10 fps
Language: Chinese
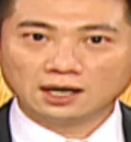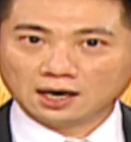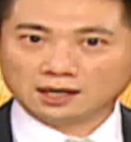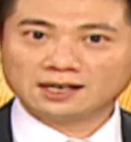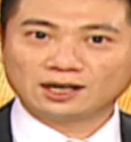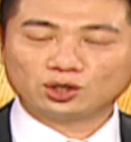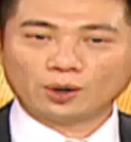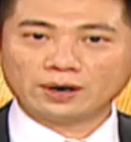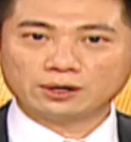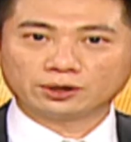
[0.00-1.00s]
很可能就
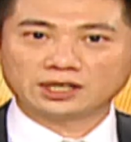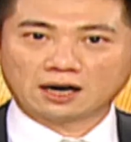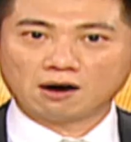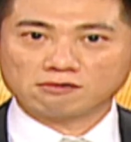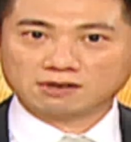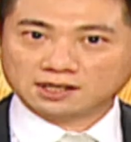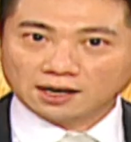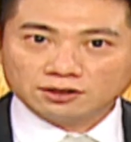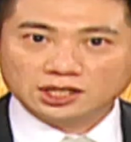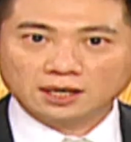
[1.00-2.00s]
会有想要
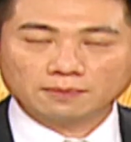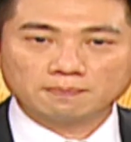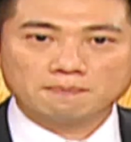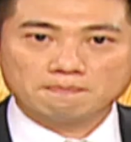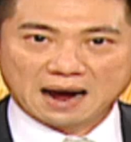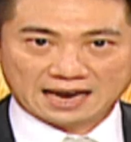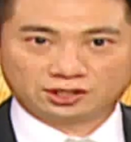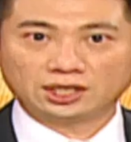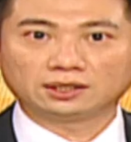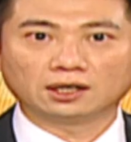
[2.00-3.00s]
跟进买
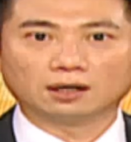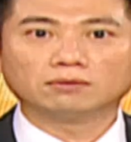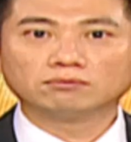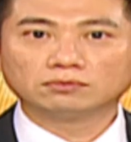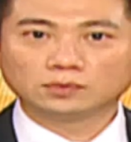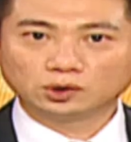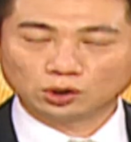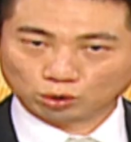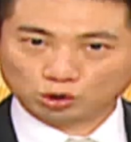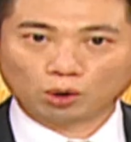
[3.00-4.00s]
进的这
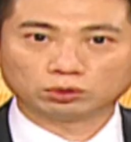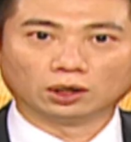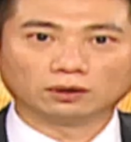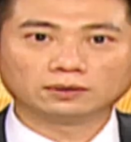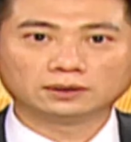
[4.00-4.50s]
种冲动，